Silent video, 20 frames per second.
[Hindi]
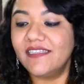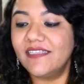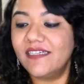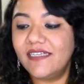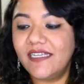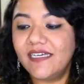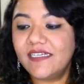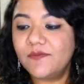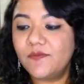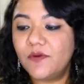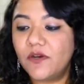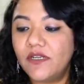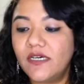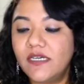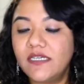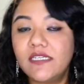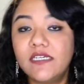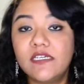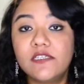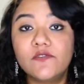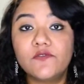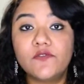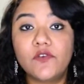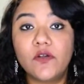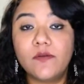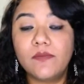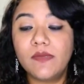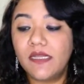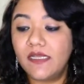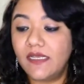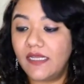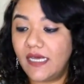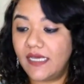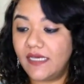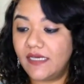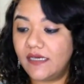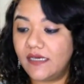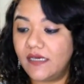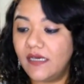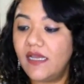द नेक्स्ट प्रोडक्ट इज़ फ्रॉम
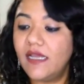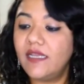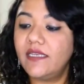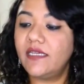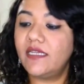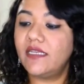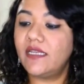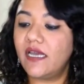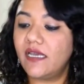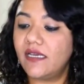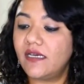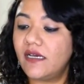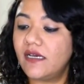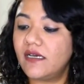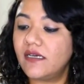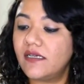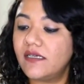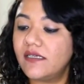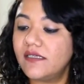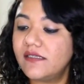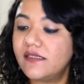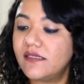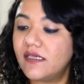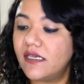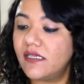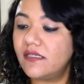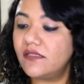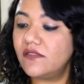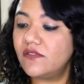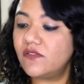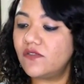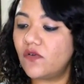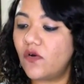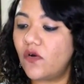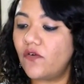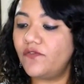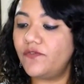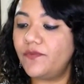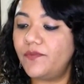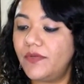नायका एंड ये नायका के स्किन
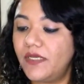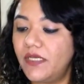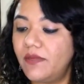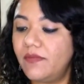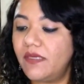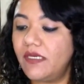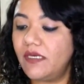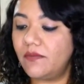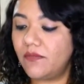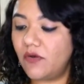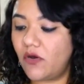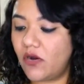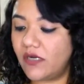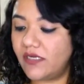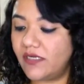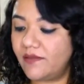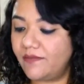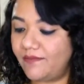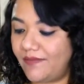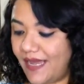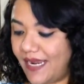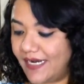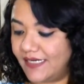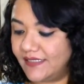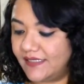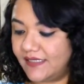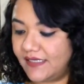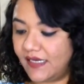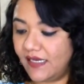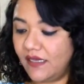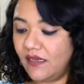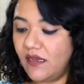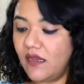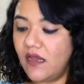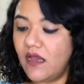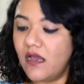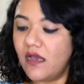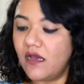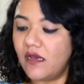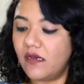सॉफ्ट प्रीमियम कॉटन पैड्स है
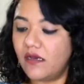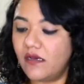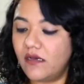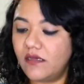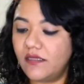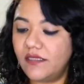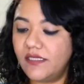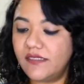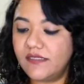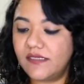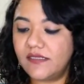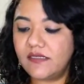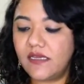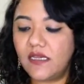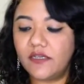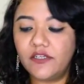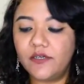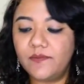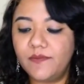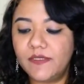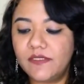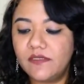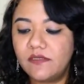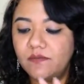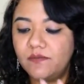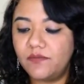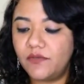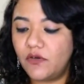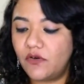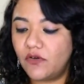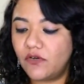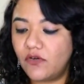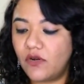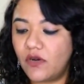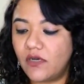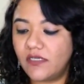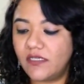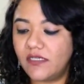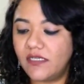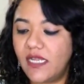दिस इज़ हंड्रेड परसेंट प्योर
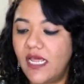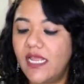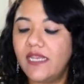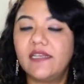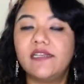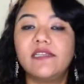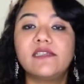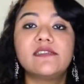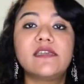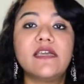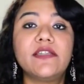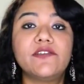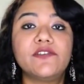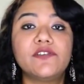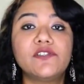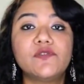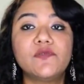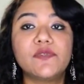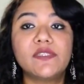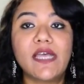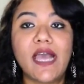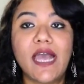कॉटन एंड इट इज़ रिच विथ